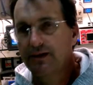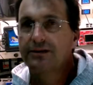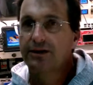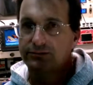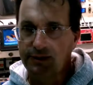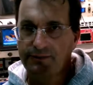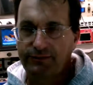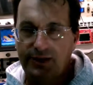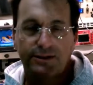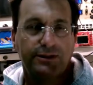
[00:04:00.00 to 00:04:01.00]
Então estava
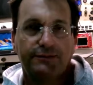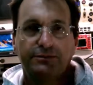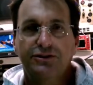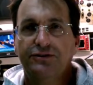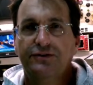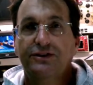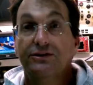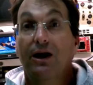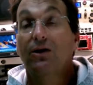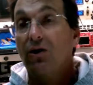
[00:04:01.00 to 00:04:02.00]
fácil, estava muito difícil.
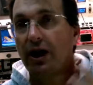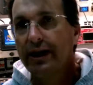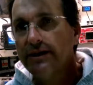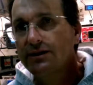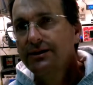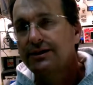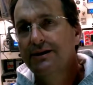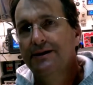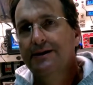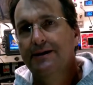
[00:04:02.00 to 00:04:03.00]
Não. Agora
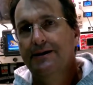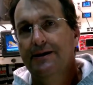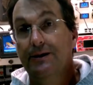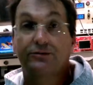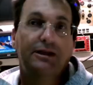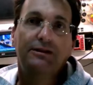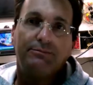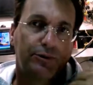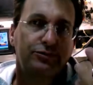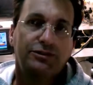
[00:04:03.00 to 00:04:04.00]
eh, eu tenho que
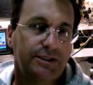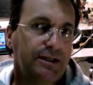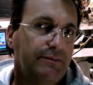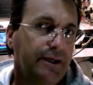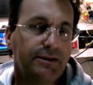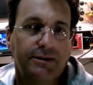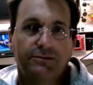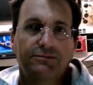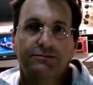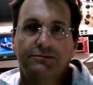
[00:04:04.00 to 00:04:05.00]
produzir também,
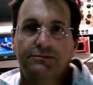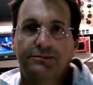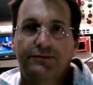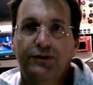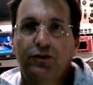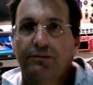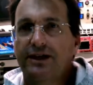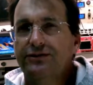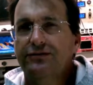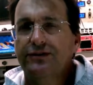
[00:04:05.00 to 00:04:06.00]
então ficou mais
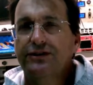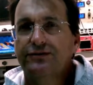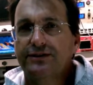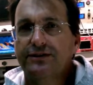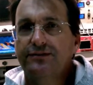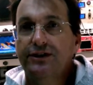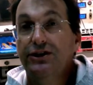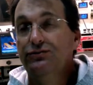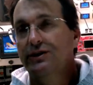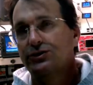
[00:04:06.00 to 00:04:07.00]
difícil fazer
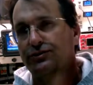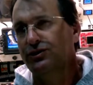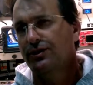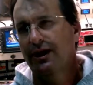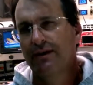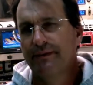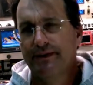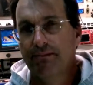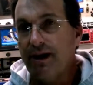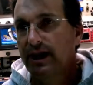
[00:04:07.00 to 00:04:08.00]
vídeo. Antes eu tinha horário para
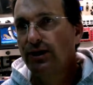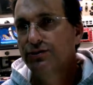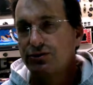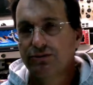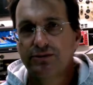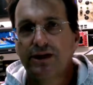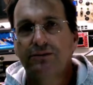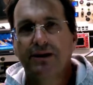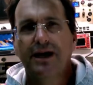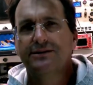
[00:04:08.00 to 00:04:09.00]
trabalhar, hoje eu não tenho
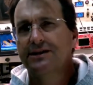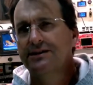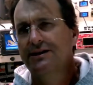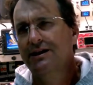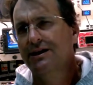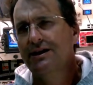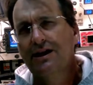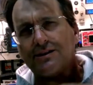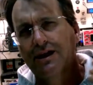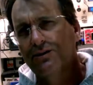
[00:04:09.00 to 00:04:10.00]
mais, tenho que atender
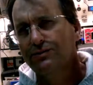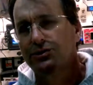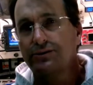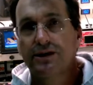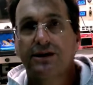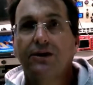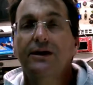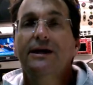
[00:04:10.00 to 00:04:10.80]
cliente, aquela coisa toda e tal.